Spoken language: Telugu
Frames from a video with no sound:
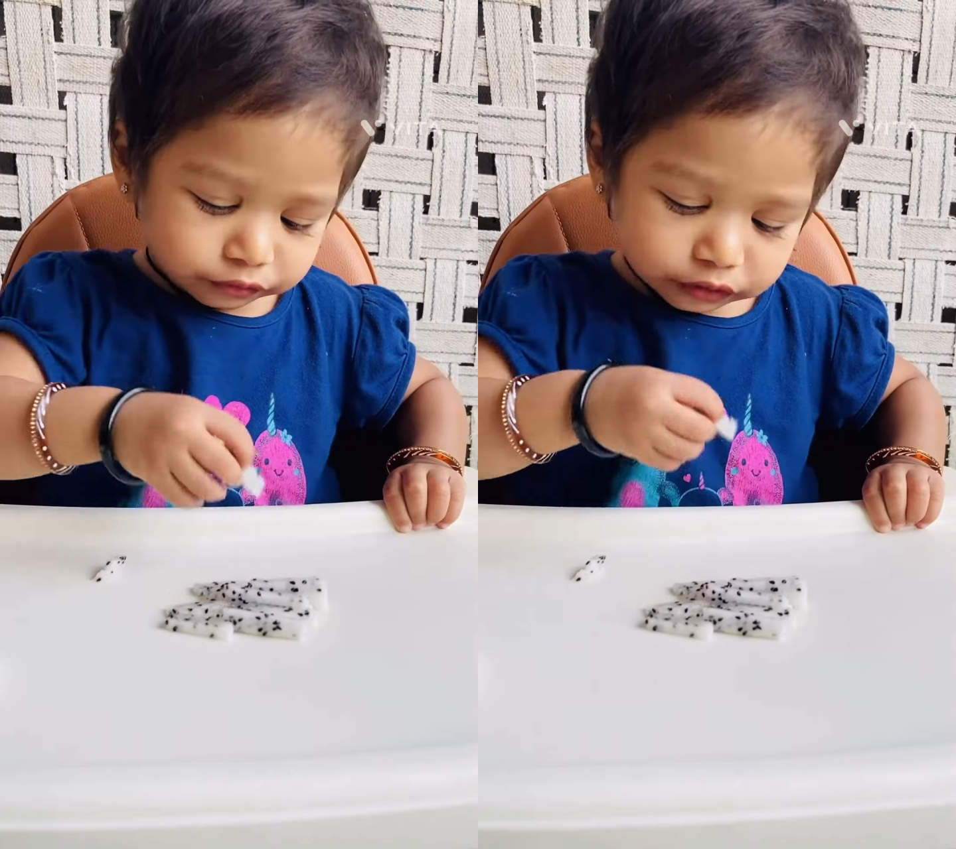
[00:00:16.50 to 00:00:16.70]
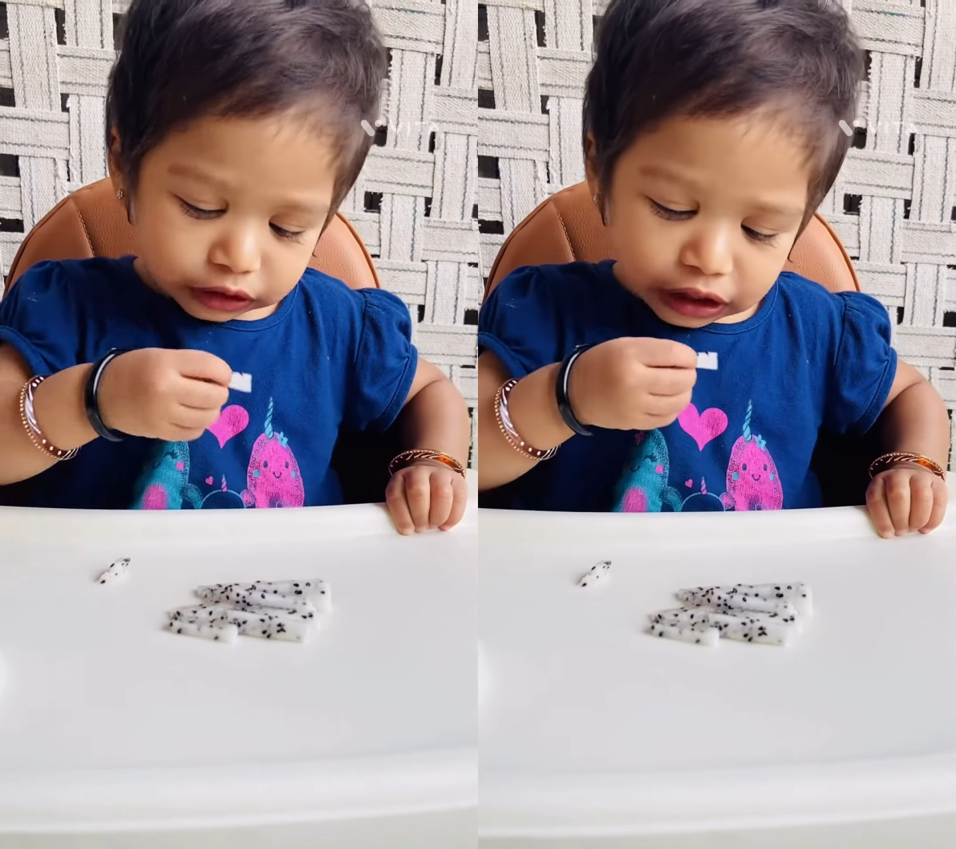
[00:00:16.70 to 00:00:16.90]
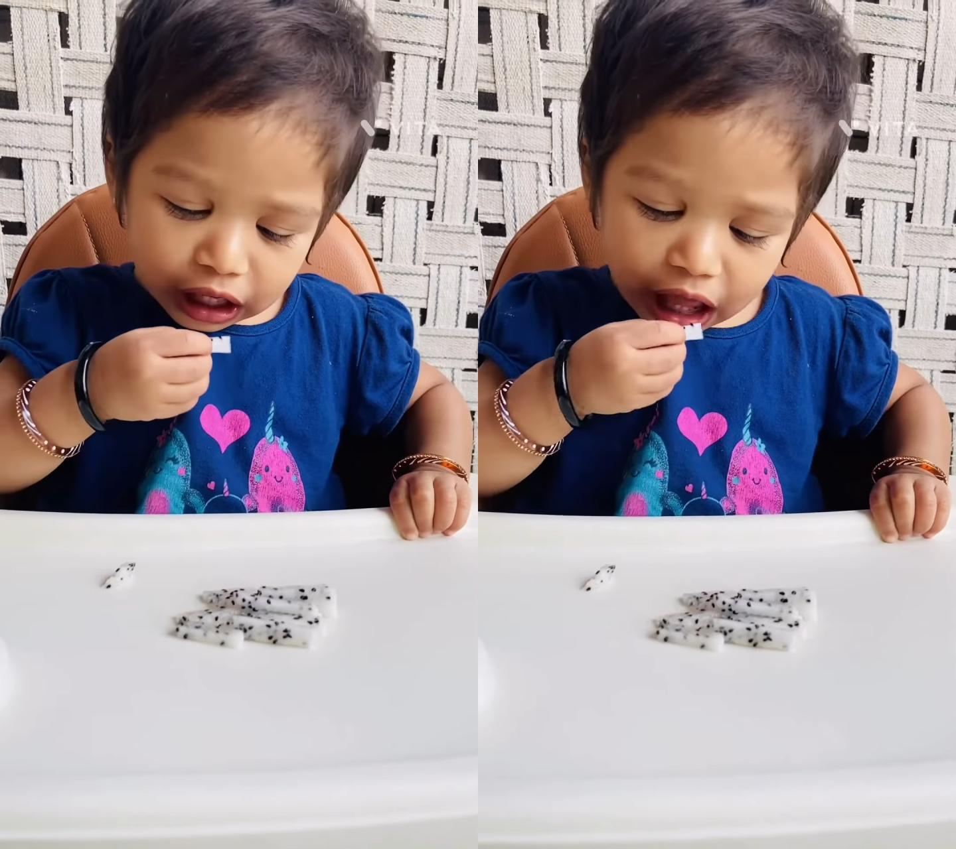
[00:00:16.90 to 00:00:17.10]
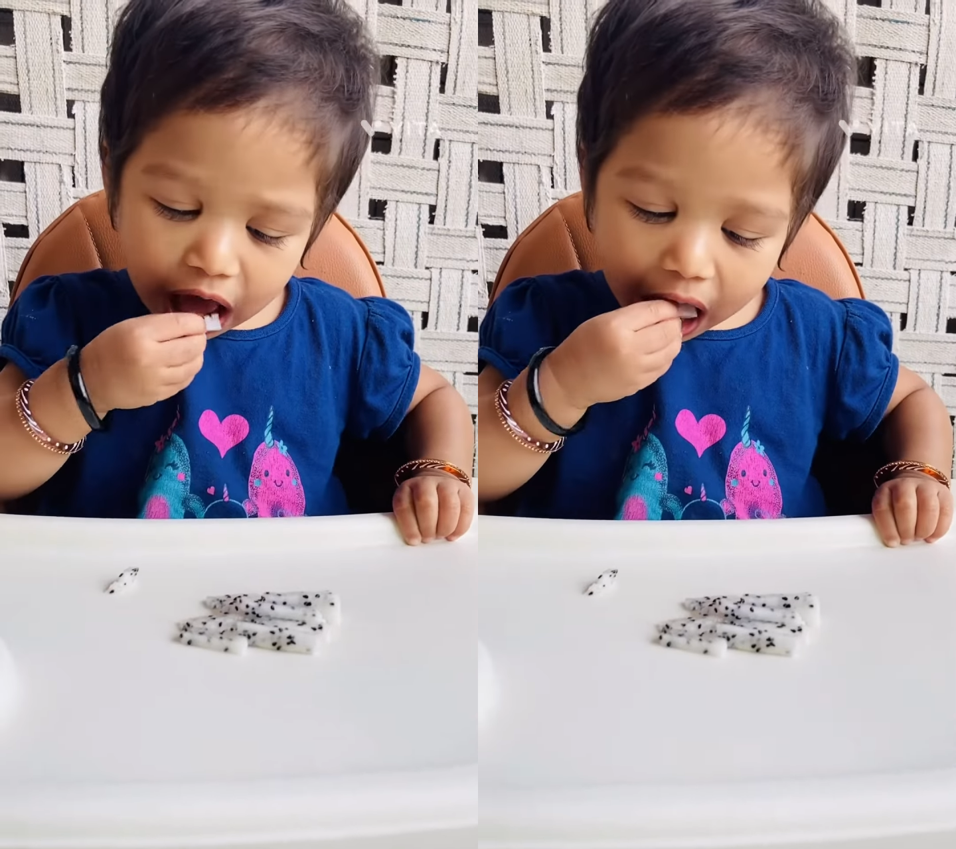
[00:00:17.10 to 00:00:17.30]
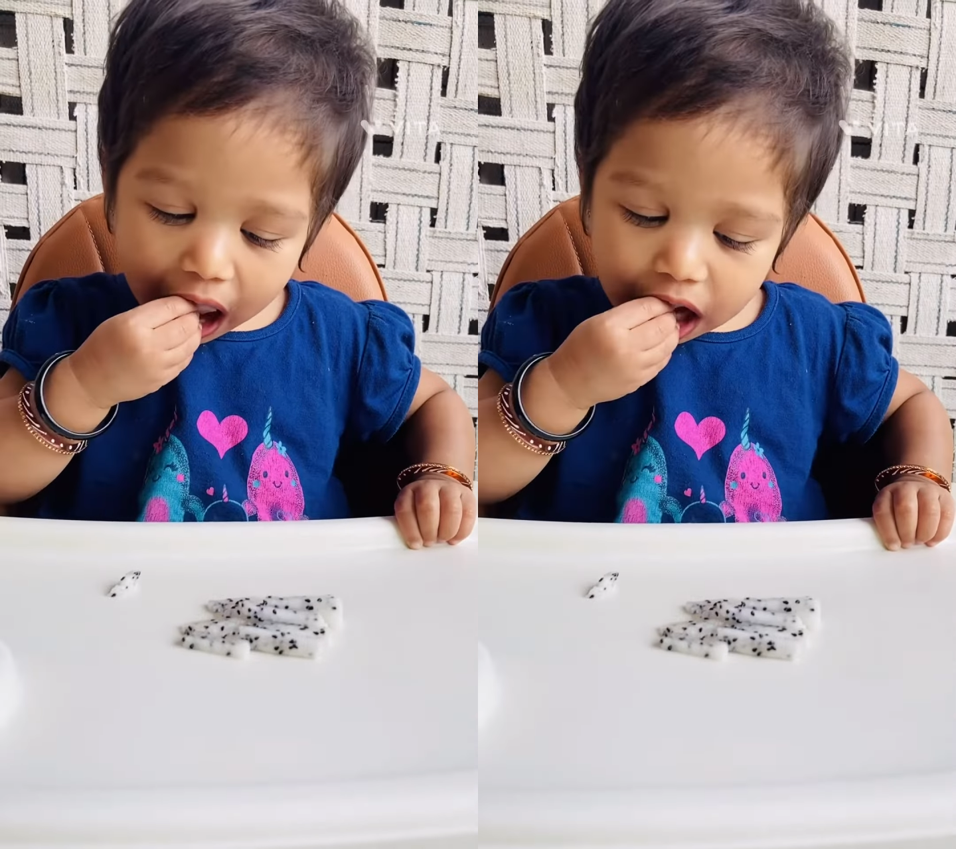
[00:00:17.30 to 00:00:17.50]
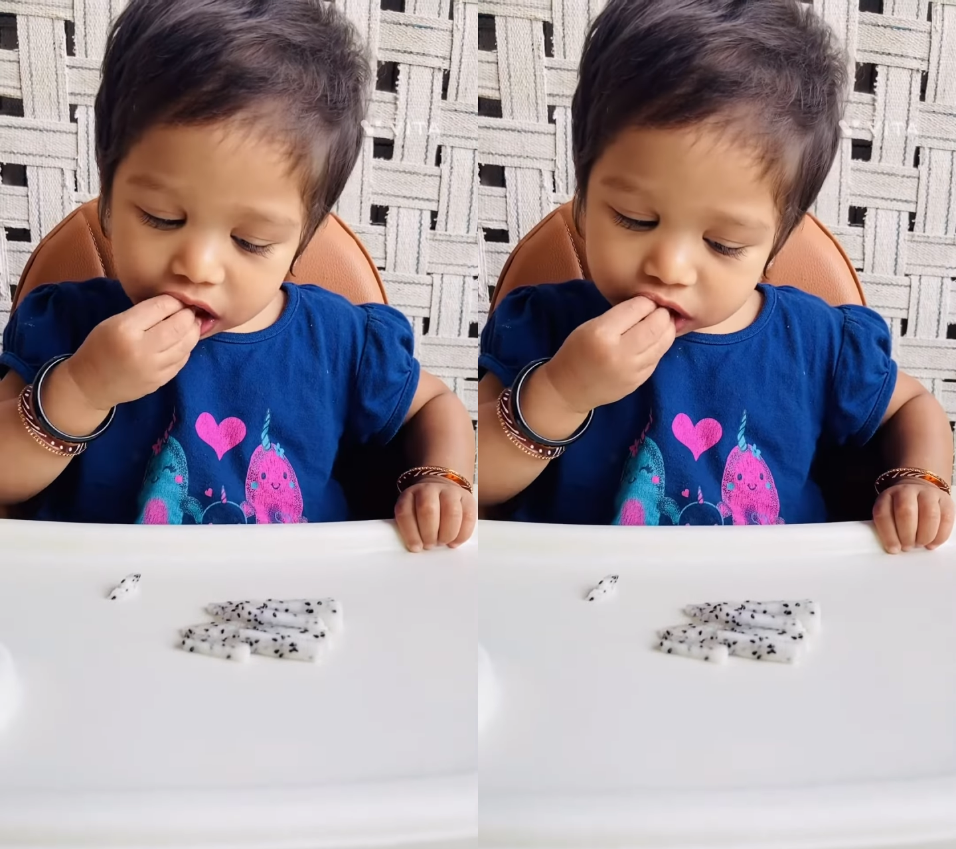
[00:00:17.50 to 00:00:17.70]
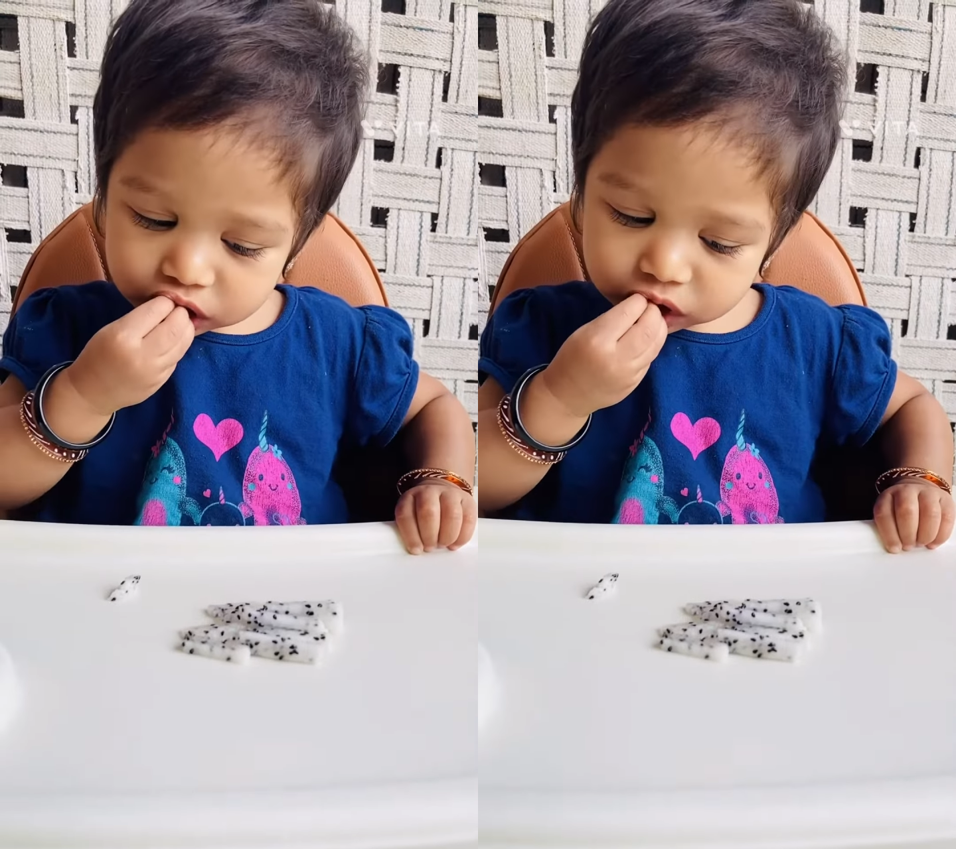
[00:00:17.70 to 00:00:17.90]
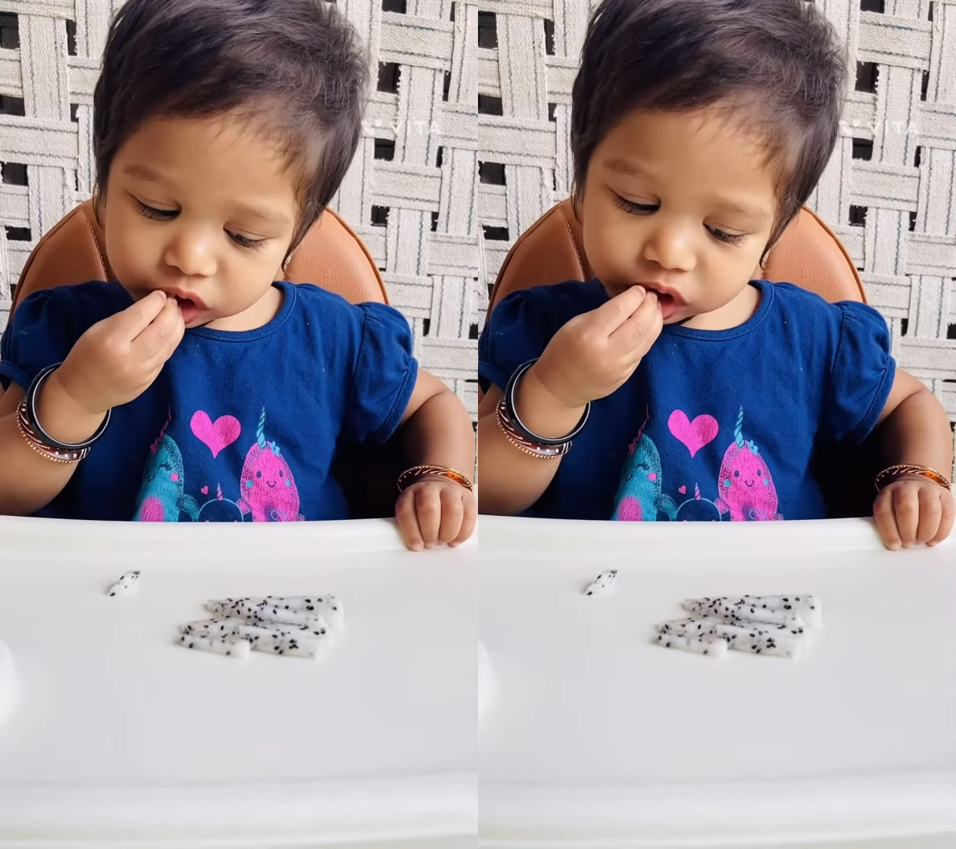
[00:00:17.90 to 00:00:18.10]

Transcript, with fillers: చూడండి అలా ఒక్కొక్కటి